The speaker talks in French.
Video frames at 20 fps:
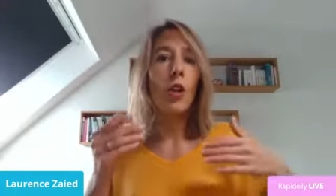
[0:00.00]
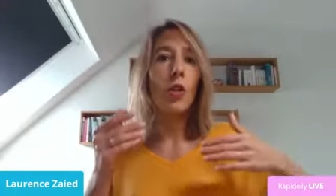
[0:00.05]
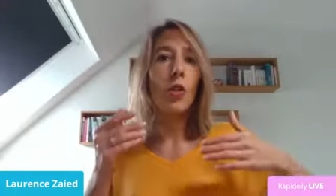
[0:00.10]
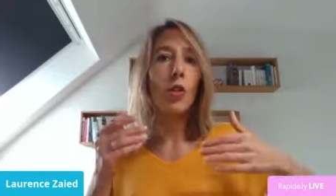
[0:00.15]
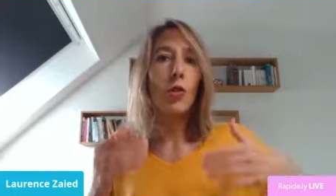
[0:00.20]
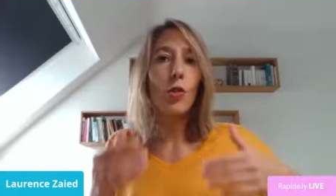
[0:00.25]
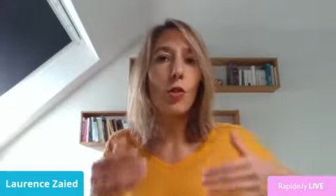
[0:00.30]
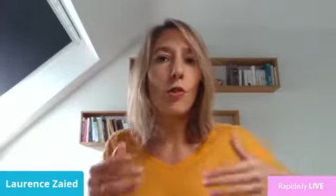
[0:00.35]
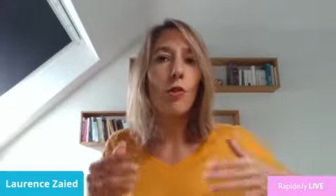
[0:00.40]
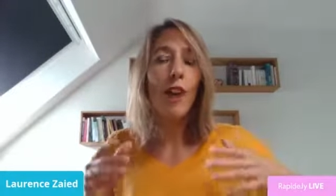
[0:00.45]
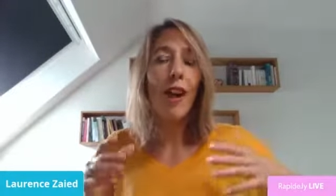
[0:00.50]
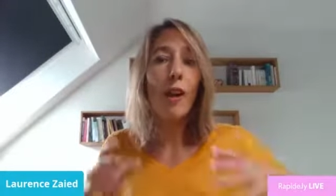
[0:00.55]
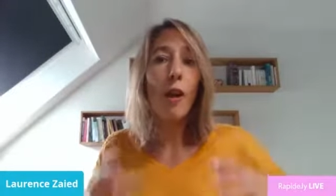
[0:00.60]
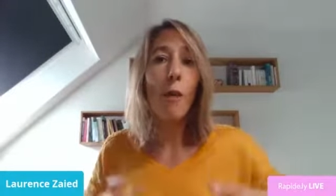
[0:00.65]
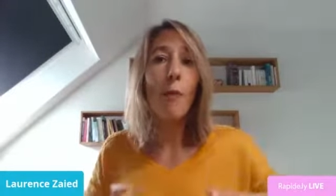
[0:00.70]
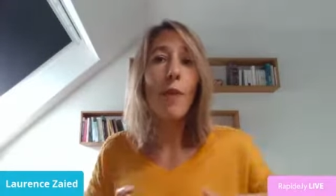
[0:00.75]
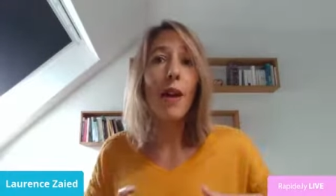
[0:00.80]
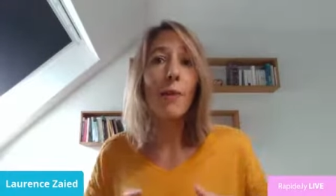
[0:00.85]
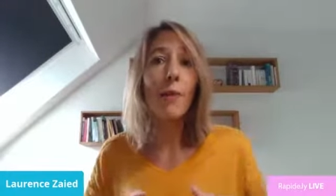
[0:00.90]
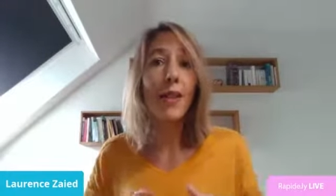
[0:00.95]
que tu vas
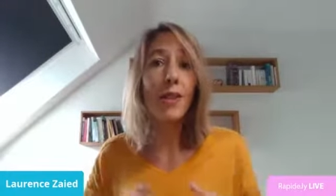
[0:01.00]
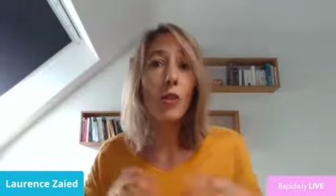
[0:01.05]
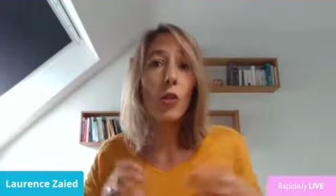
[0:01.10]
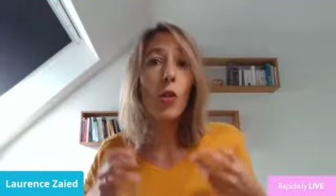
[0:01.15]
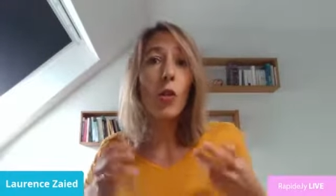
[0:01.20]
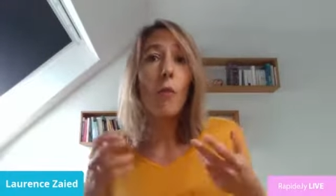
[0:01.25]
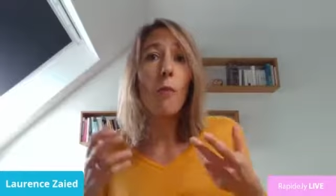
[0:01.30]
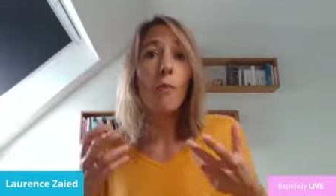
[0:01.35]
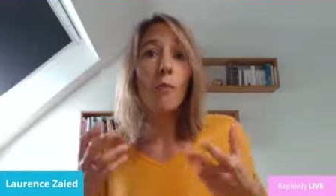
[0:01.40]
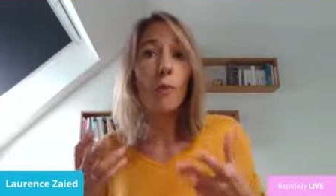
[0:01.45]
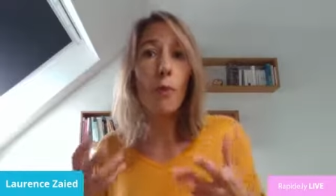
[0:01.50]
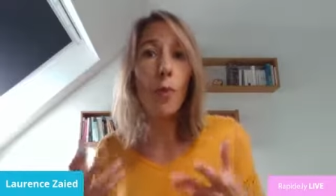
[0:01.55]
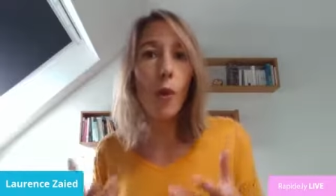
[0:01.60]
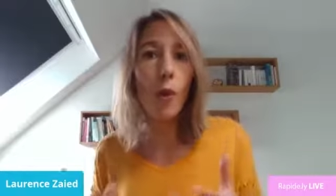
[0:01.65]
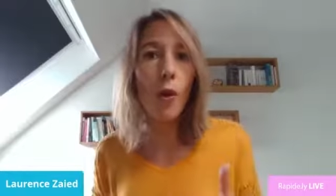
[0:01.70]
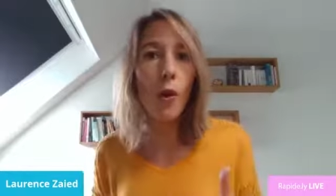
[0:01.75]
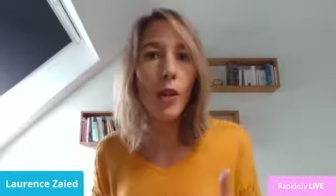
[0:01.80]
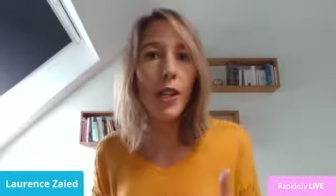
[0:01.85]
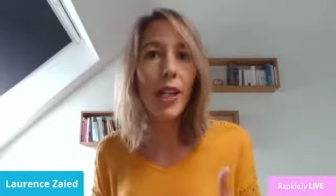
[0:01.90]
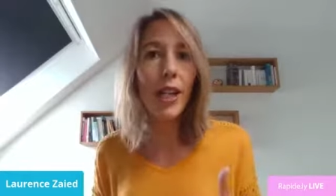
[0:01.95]
leur permettre de
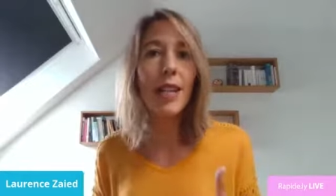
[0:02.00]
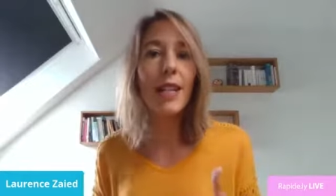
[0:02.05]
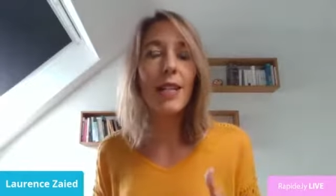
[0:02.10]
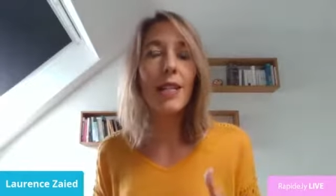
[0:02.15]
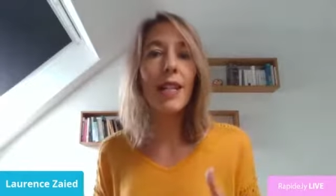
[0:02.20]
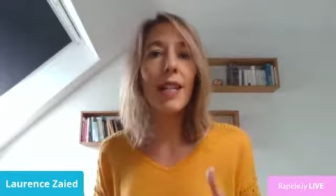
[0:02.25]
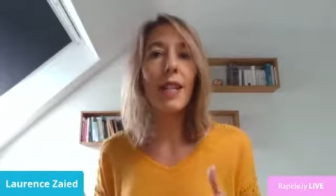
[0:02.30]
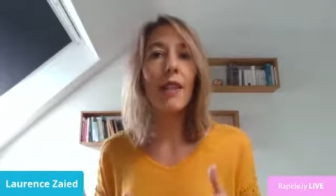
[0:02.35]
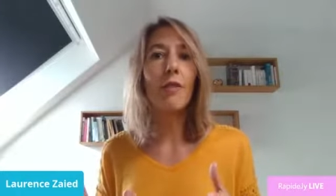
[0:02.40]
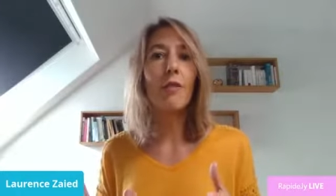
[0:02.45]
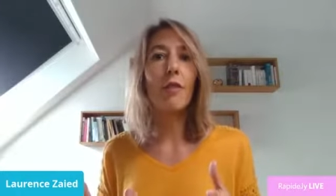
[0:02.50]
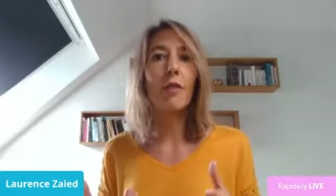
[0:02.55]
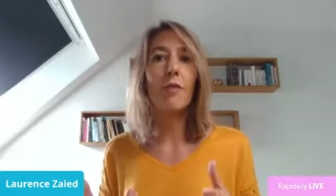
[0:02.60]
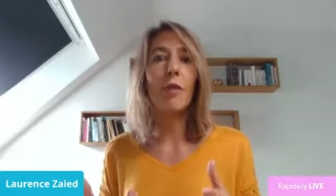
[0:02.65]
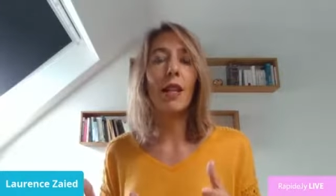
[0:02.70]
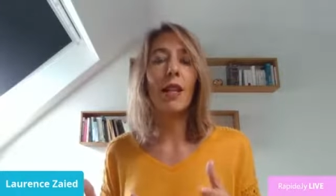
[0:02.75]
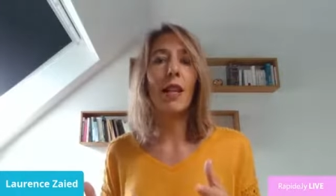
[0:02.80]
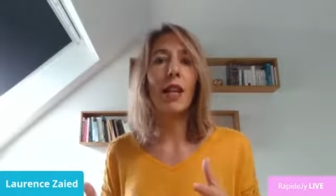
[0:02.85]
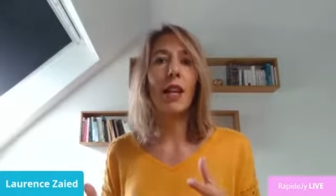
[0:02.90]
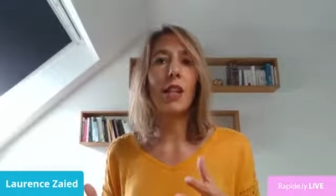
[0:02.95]
progresser d'une
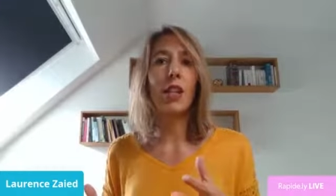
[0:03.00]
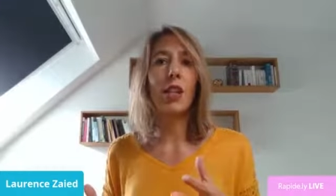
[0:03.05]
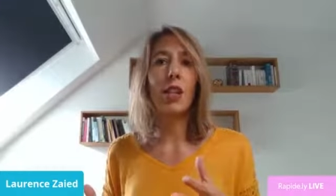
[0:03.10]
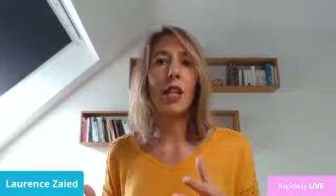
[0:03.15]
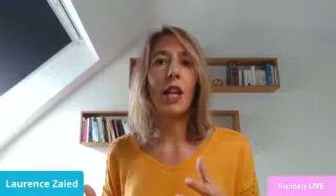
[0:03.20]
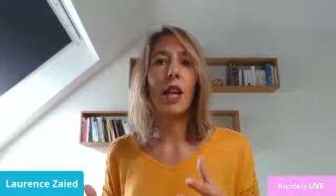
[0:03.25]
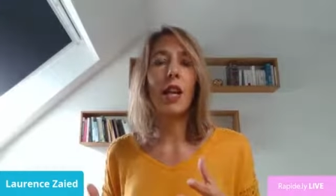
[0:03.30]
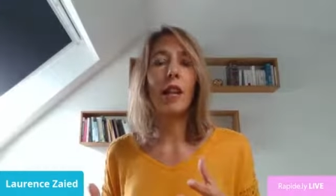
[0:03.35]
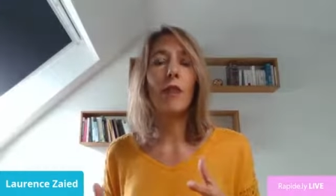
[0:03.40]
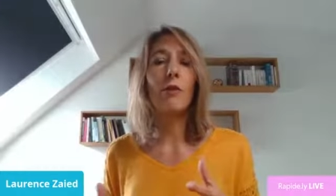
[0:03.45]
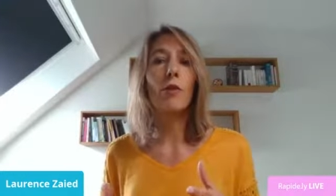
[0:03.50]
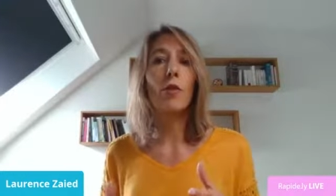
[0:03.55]
manière générale.